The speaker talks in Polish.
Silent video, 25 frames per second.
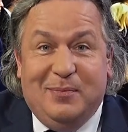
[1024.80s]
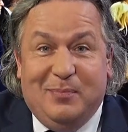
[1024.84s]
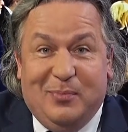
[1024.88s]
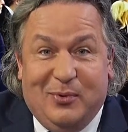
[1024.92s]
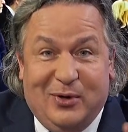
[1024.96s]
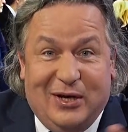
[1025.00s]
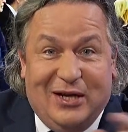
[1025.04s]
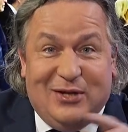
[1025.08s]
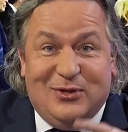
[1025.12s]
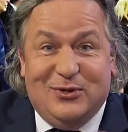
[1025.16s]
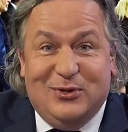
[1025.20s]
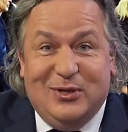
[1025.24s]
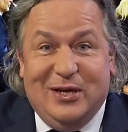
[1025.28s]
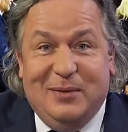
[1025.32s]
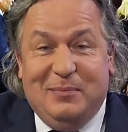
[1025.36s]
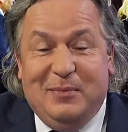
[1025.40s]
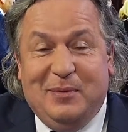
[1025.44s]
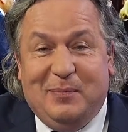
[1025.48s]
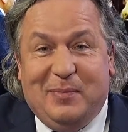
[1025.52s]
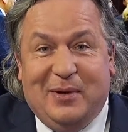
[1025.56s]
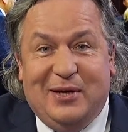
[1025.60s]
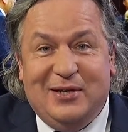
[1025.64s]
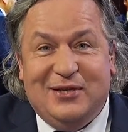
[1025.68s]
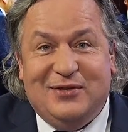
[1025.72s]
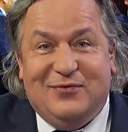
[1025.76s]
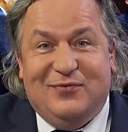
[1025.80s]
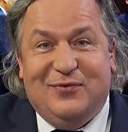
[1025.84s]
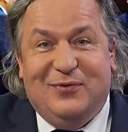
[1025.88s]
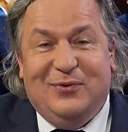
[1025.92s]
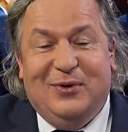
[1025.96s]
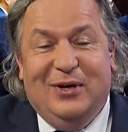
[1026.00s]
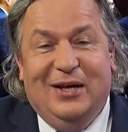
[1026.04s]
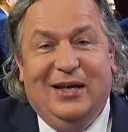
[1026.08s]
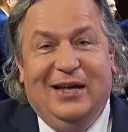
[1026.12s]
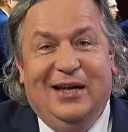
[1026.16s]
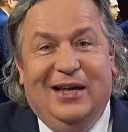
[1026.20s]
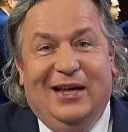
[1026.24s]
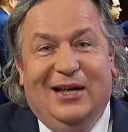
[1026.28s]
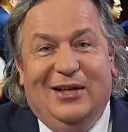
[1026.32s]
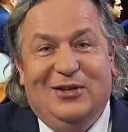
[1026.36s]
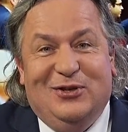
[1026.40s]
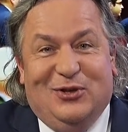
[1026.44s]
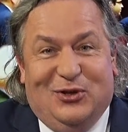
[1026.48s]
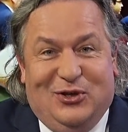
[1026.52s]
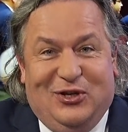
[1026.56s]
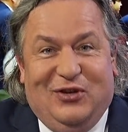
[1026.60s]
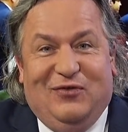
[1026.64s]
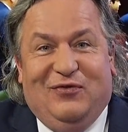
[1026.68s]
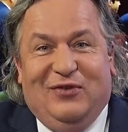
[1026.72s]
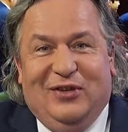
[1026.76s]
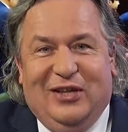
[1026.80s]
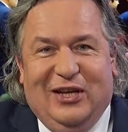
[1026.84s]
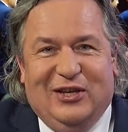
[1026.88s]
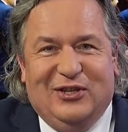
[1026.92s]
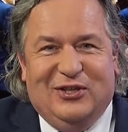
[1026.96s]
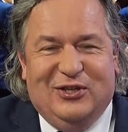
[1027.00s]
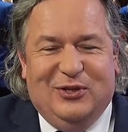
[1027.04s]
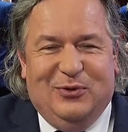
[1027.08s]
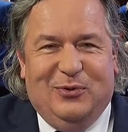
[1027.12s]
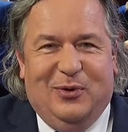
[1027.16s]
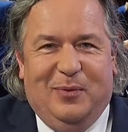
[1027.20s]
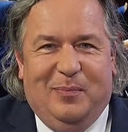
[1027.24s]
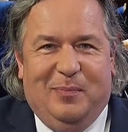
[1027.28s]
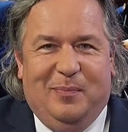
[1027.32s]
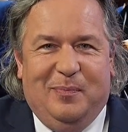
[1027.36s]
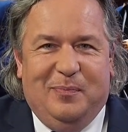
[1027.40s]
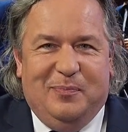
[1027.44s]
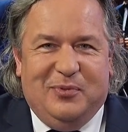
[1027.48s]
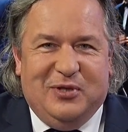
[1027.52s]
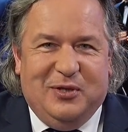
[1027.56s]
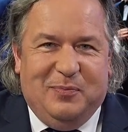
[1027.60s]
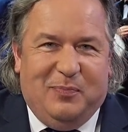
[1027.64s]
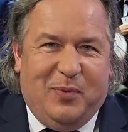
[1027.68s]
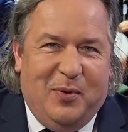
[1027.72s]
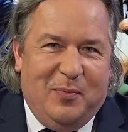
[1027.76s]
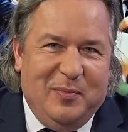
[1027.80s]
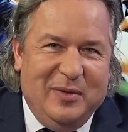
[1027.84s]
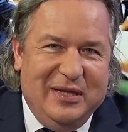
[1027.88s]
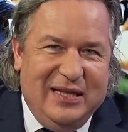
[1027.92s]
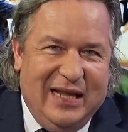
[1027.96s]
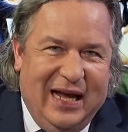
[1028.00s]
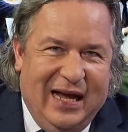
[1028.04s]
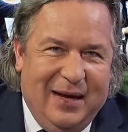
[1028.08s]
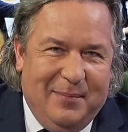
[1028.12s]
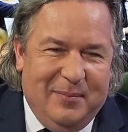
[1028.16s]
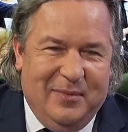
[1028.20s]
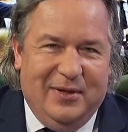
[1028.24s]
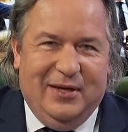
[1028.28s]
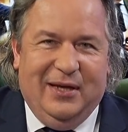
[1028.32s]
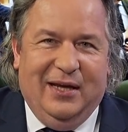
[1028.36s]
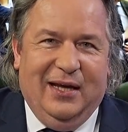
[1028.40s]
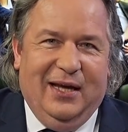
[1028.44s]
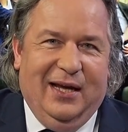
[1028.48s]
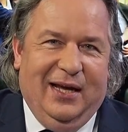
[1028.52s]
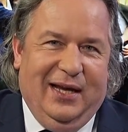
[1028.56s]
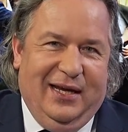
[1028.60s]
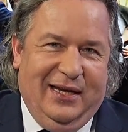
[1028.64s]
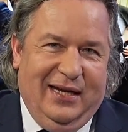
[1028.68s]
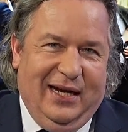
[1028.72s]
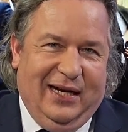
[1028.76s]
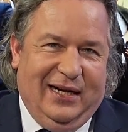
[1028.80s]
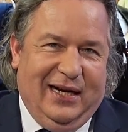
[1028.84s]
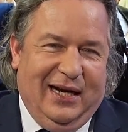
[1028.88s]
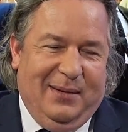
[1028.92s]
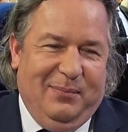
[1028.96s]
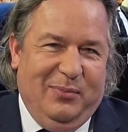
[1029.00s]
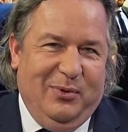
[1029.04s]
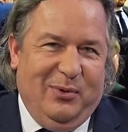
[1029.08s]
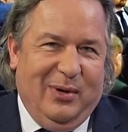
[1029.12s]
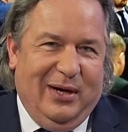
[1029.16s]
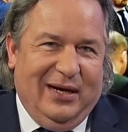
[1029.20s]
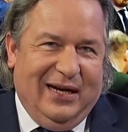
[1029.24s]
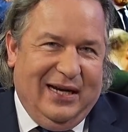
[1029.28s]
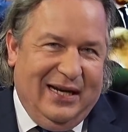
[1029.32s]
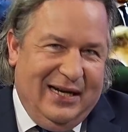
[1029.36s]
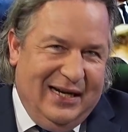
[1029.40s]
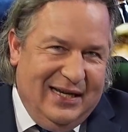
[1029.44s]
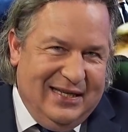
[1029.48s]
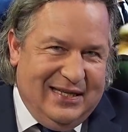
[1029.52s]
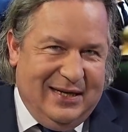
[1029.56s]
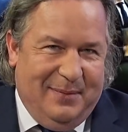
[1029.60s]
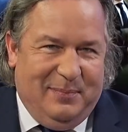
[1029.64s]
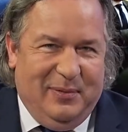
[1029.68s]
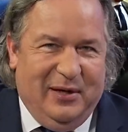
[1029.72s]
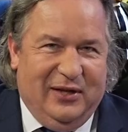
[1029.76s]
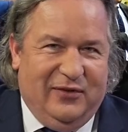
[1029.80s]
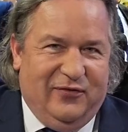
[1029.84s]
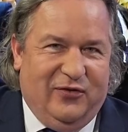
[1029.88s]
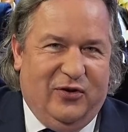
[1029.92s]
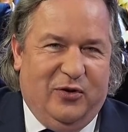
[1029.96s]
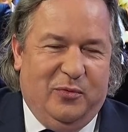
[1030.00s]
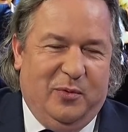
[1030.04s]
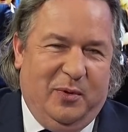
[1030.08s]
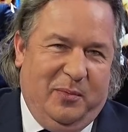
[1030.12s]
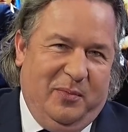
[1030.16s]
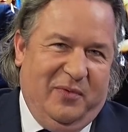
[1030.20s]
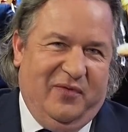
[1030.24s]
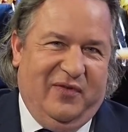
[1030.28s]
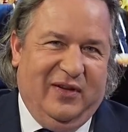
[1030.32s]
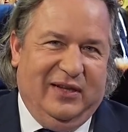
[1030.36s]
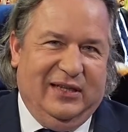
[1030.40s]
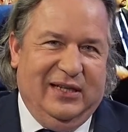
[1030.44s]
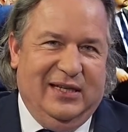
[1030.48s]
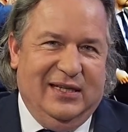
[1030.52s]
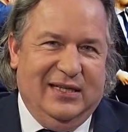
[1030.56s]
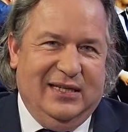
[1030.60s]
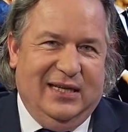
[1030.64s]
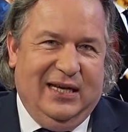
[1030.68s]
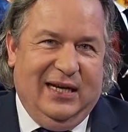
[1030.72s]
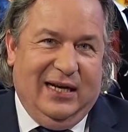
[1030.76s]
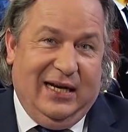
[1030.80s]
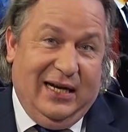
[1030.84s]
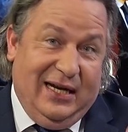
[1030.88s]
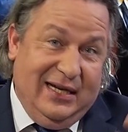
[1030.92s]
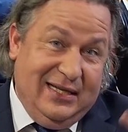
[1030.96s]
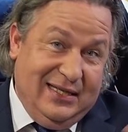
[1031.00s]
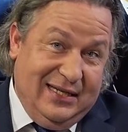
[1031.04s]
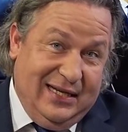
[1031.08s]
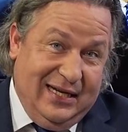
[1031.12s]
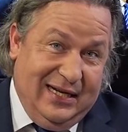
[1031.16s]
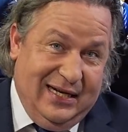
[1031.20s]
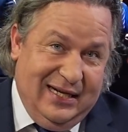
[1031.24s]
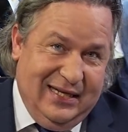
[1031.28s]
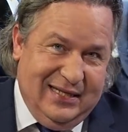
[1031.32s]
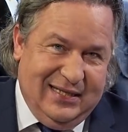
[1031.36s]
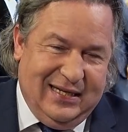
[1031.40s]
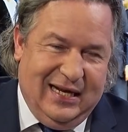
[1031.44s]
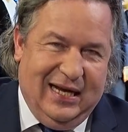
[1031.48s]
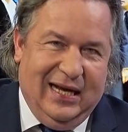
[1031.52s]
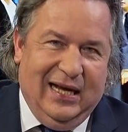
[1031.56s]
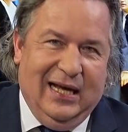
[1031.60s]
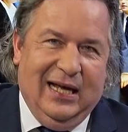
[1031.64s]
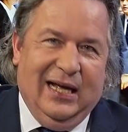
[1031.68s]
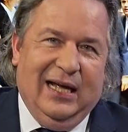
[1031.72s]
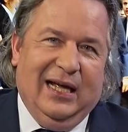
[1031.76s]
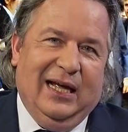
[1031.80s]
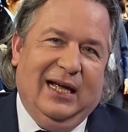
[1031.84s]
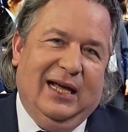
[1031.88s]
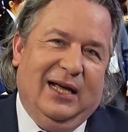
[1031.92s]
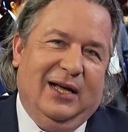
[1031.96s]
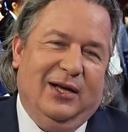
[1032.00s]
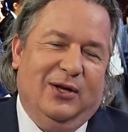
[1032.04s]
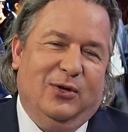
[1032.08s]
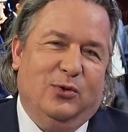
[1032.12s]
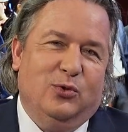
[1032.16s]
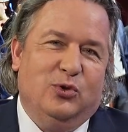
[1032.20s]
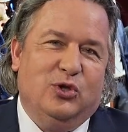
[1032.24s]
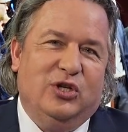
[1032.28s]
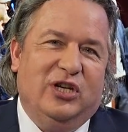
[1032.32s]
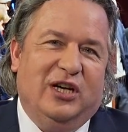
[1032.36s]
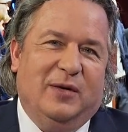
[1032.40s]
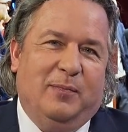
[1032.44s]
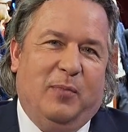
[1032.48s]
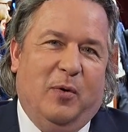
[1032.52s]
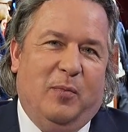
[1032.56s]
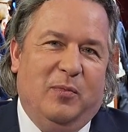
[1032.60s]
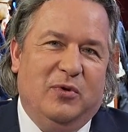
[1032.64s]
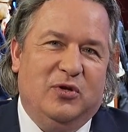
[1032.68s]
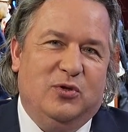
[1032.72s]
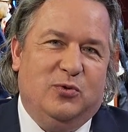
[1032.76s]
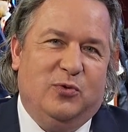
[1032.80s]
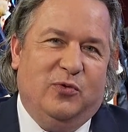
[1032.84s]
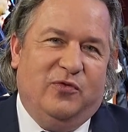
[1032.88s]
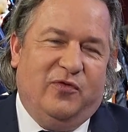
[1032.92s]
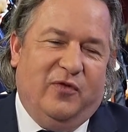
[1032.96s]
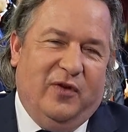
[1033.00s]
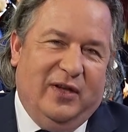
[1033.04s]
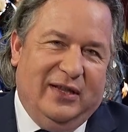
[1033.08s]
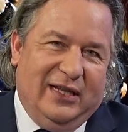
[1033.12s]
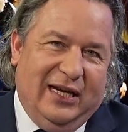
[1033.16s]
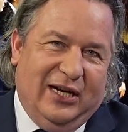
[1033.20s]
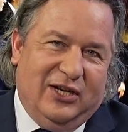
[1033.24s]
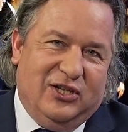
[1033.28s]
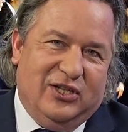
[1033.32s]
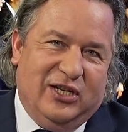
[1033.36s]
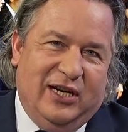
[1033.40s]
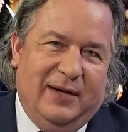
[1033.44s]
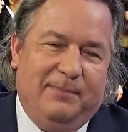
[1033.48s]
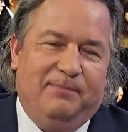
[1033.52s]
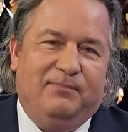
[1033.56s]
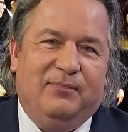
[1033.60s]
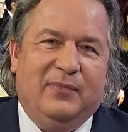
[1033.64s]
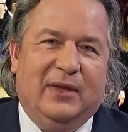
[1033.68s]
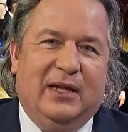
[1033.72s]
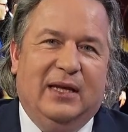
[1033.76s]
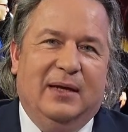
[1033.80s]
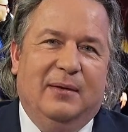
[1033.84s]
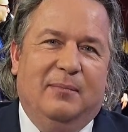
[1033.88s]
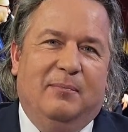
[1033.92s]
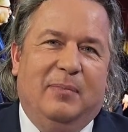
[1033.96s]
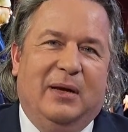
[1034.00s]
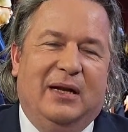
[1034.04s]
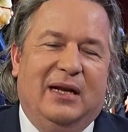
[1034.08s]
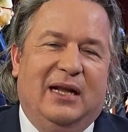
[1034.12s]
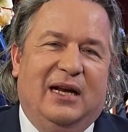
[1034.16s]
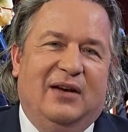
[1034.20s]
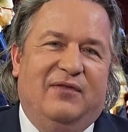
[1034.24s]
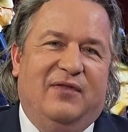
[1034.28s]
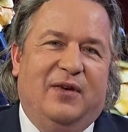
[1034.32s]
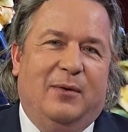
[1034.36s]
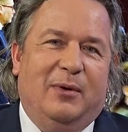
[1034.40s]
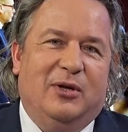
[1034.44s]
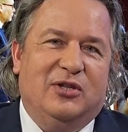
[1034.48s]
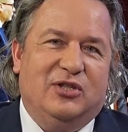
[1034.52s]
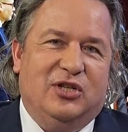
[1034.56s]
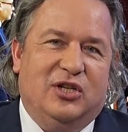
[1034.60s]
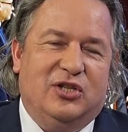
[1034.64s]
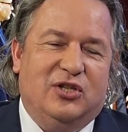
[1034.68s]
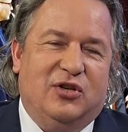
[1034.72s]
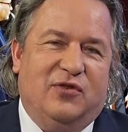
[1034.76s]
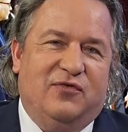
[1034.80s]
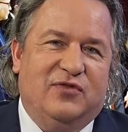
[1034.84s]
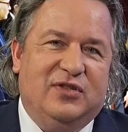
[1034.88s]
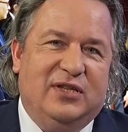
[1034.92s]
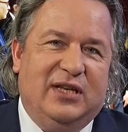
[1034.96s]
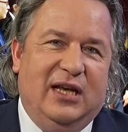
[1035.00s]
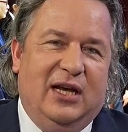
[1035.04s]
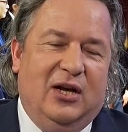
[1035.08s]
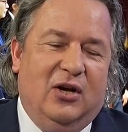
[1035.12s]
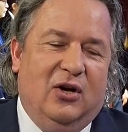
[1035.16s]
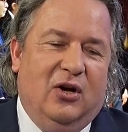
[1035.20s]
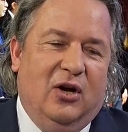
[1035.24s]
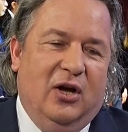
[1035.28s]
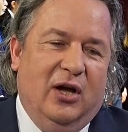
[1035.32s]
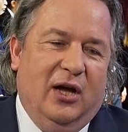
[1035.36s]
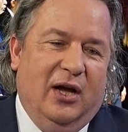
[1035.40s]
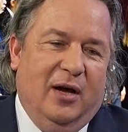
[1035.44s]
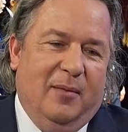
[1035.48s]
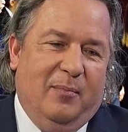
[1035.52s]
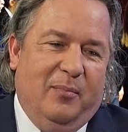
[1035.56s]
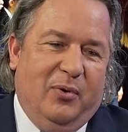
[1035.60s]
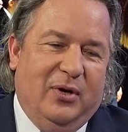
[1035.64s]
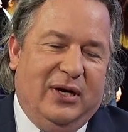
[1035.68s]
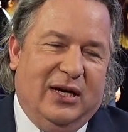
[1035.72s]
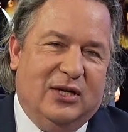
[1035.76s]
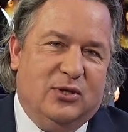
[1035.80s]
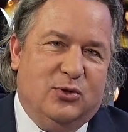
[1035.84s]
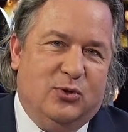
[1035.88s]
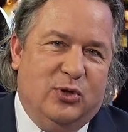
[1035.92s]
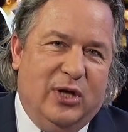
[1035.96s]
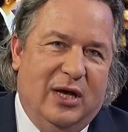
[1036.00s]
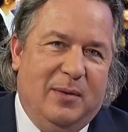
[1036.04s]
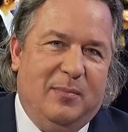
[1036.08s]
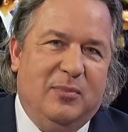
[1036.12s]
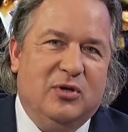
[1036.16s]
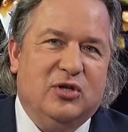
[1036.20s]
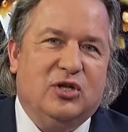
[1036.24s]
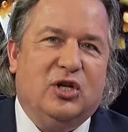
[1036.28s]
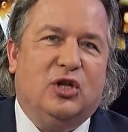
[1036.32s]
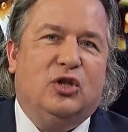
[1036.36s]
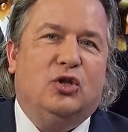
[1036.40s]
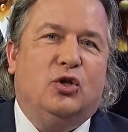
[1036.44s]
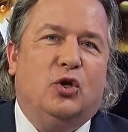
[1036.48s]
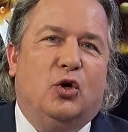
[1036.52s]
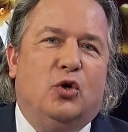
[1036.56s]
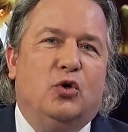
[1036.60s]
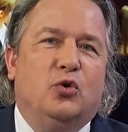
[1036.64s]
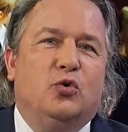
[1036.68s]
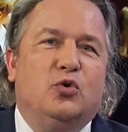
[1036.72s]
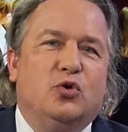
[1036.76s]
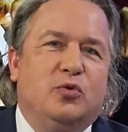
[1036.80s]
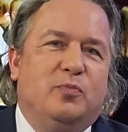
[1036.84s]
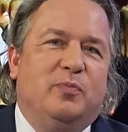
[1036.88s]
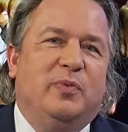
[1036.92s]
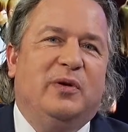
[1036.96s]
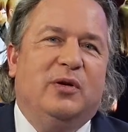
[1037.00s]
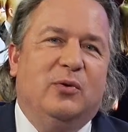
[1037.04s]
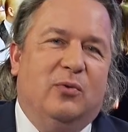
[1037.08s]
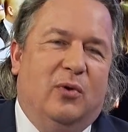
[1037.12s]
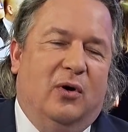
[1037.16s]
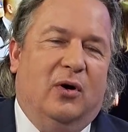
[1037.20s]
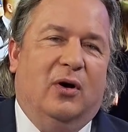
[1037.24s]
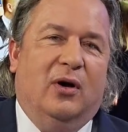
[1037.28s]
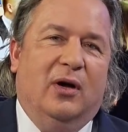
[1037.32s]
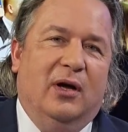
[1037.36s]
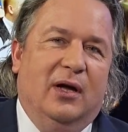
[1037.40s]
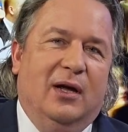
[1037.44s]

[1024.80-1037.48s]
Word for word: pokazujemy Państwu, co się wydarzyło. Przypominamy, jaka była geneza Platformy Obywatelskiej, jaka jest geneza różnych pomysłów, także mm, pana Rafała Trzaskowskiego. Pokazujemy, że to już było.